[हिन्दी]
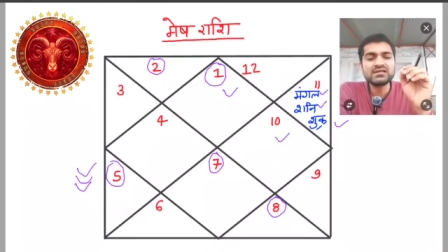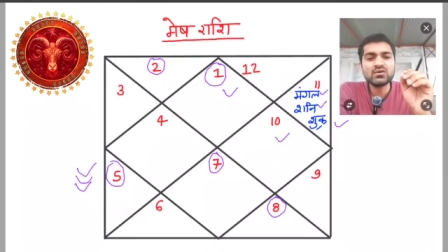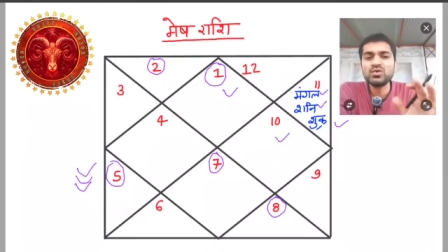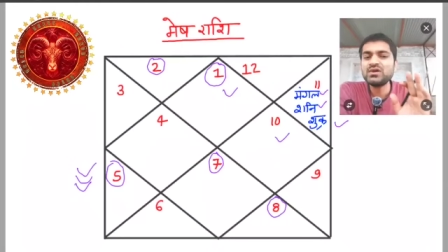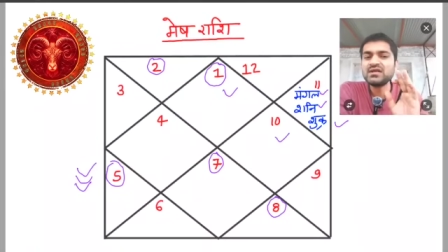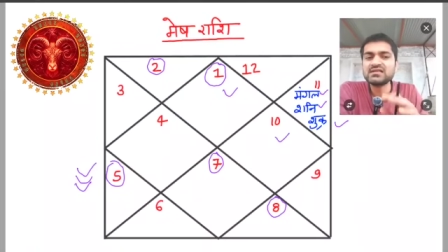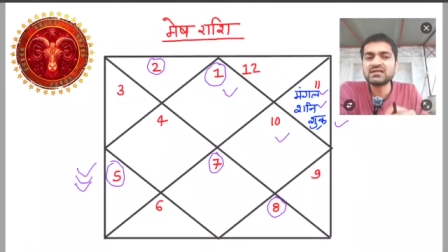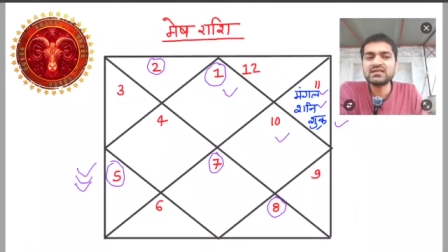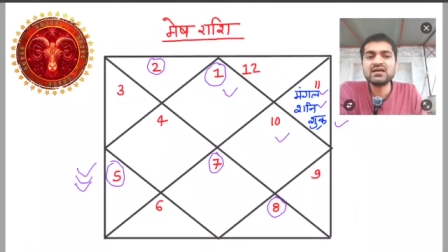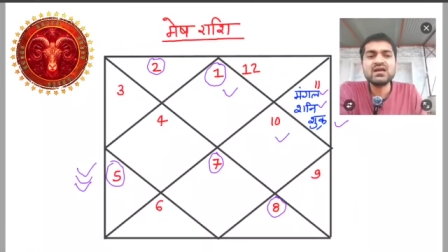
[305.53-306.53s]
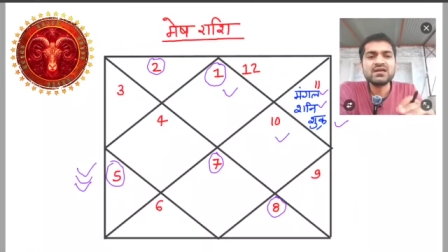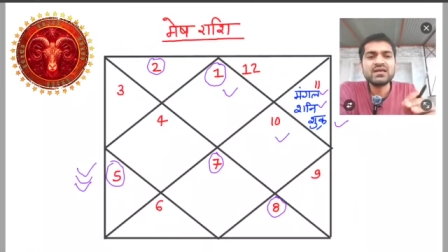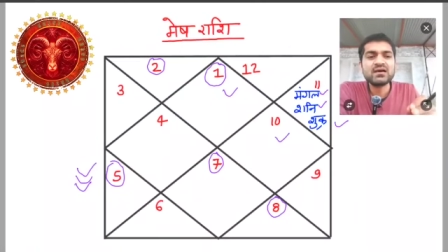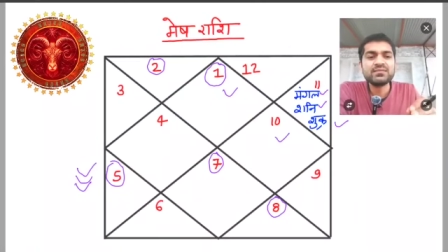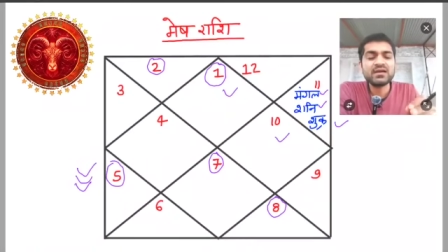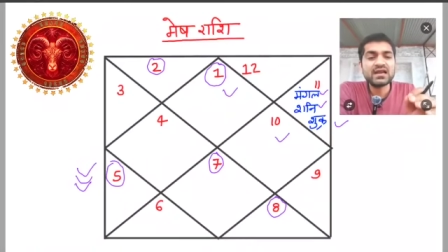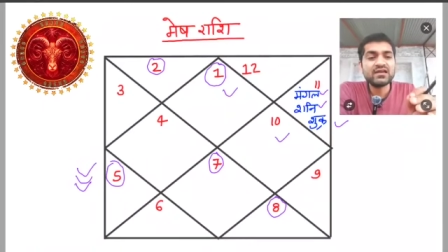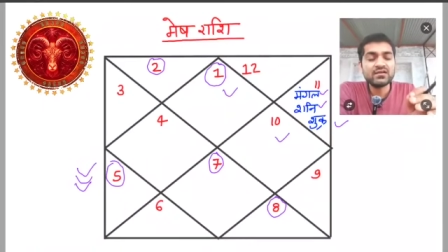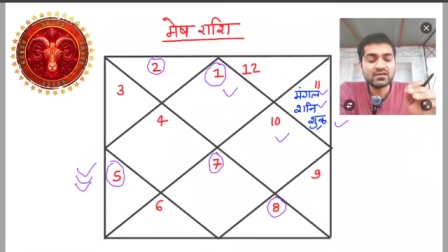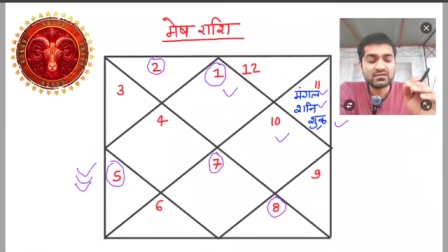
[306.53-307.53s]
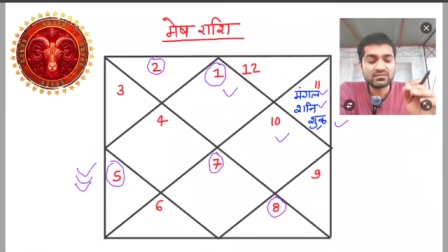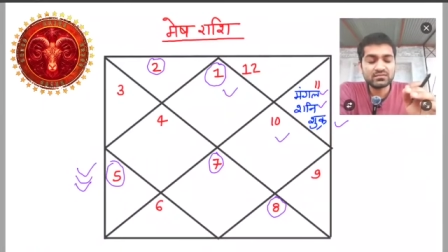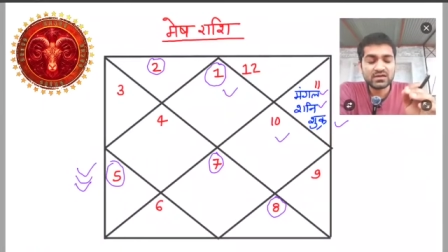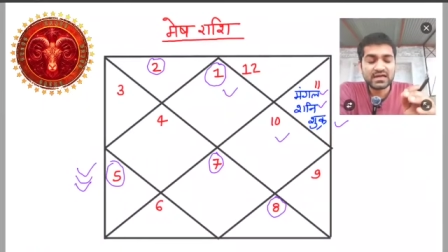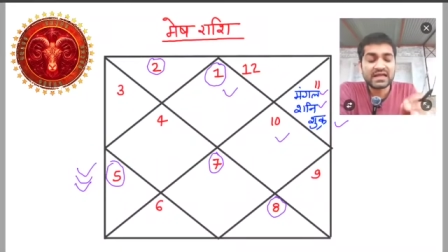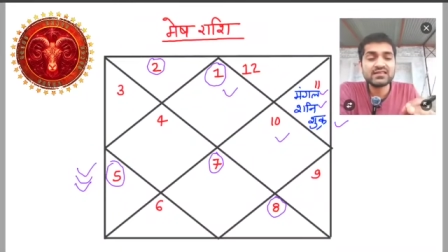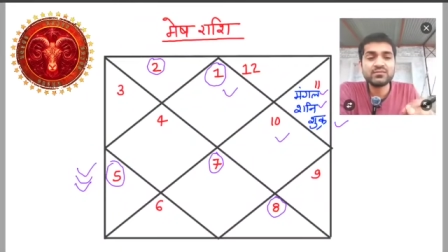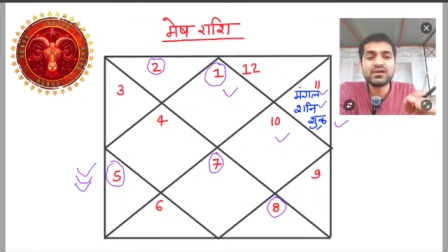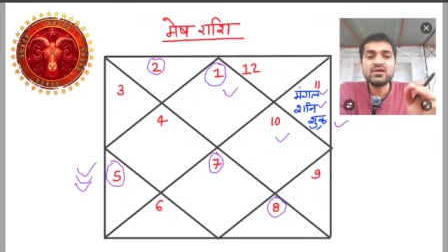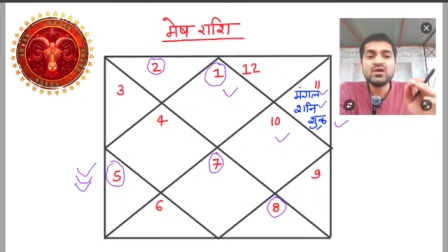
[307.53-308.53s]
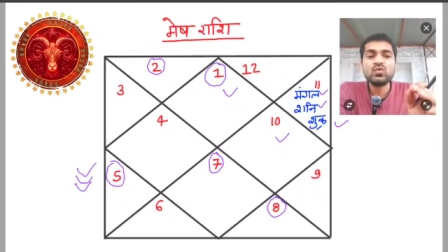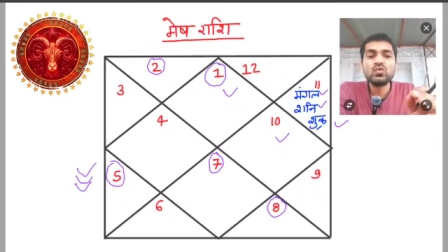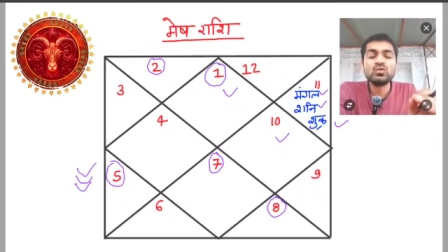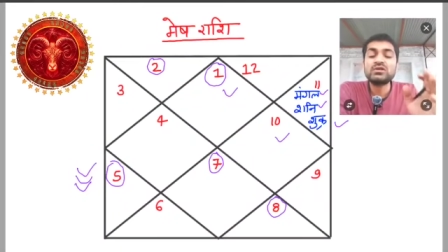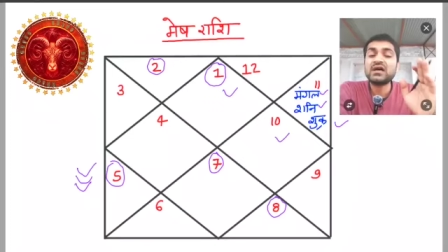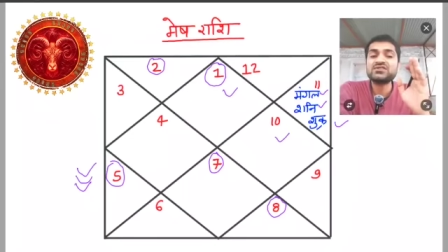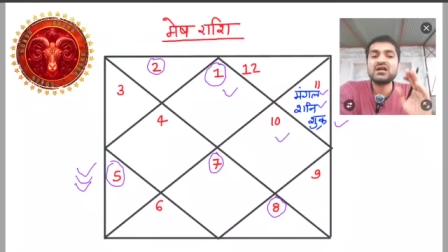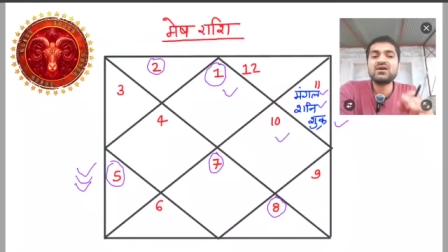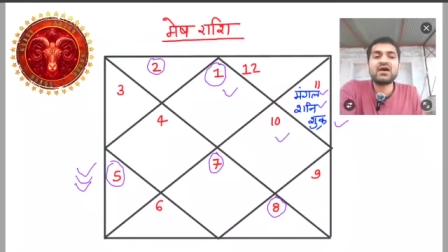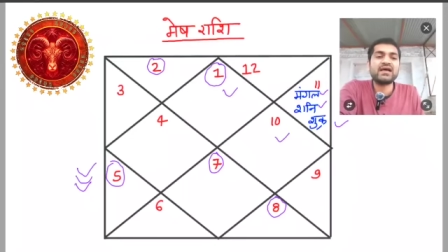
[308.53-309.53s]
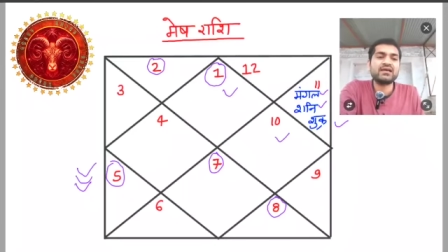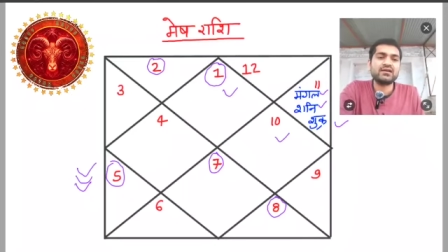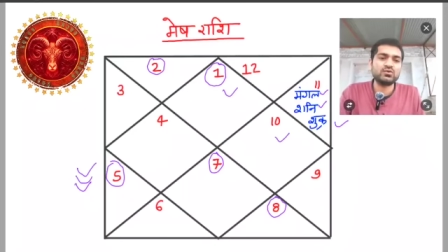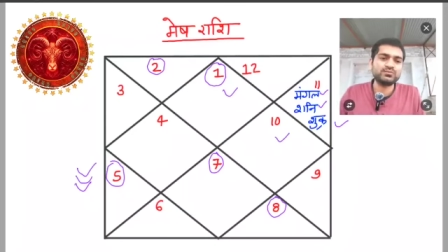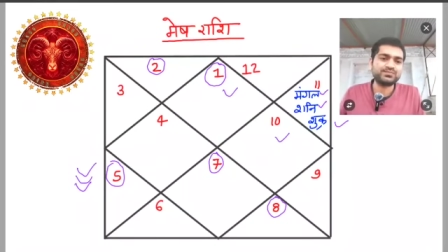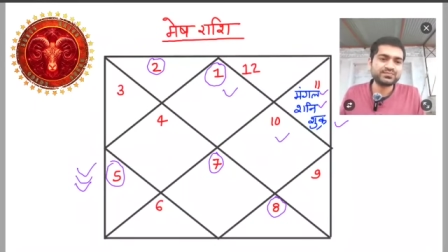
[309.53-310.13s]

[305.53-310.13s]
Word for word: ऐसा हो ही नहीं सकता कि आपके लाइ हेल्थ में उतार चढ़ाव आया ना हो